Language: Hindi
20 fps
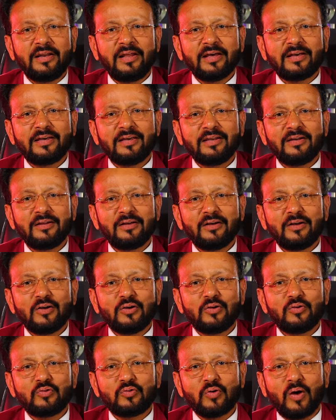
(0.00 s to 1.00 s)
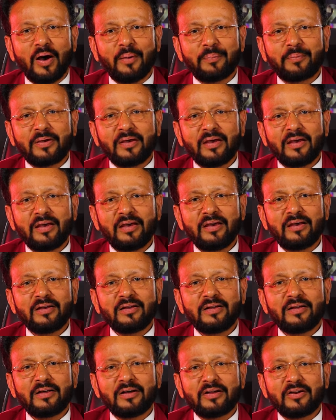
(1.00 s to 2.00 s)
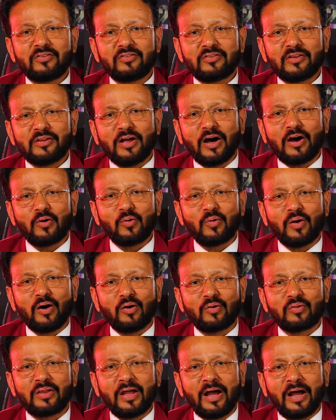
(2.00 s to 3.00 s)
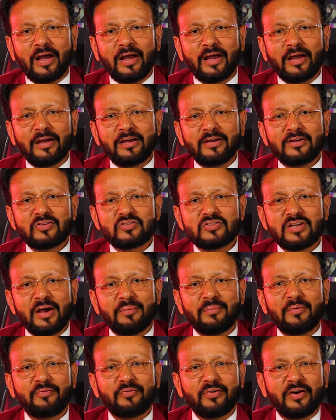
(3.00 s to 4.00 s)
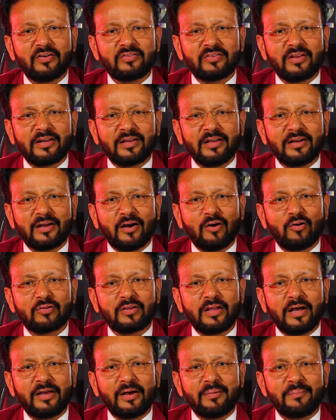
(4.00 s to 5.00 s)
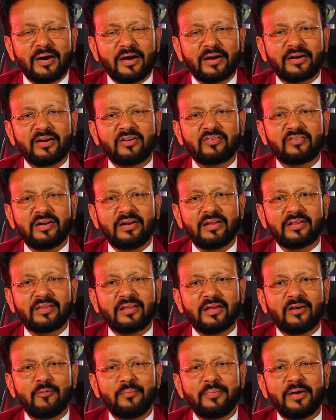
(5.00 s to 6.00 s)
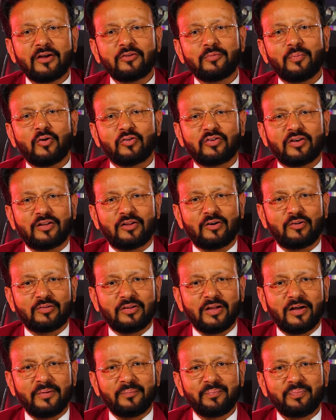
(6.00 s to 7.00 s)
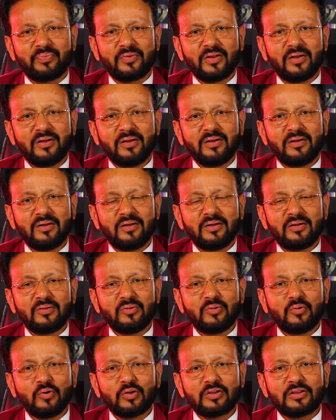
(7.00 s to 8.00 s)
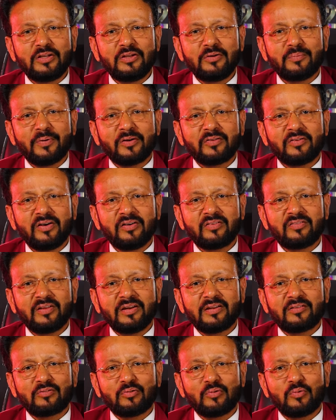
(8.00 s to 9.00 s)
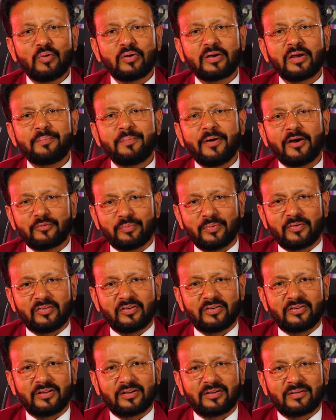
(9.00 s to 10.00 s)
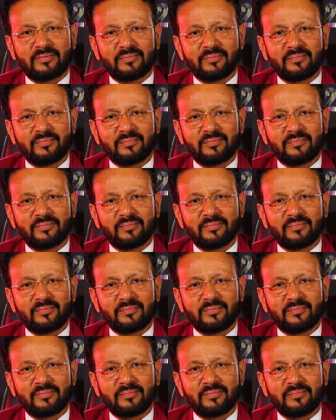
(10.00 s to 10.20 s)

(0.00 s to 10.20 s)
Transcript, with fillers: लेकिन जो आपके रिश्तेदारों का होता है चाहे मैं फ्रेंड सर्किल का होता है या मार्केट से लेते हैं ब्याज बहुत ज़्यादा होता है दो तीन परसेंट से शुरू होकर पाँच परसेंट तक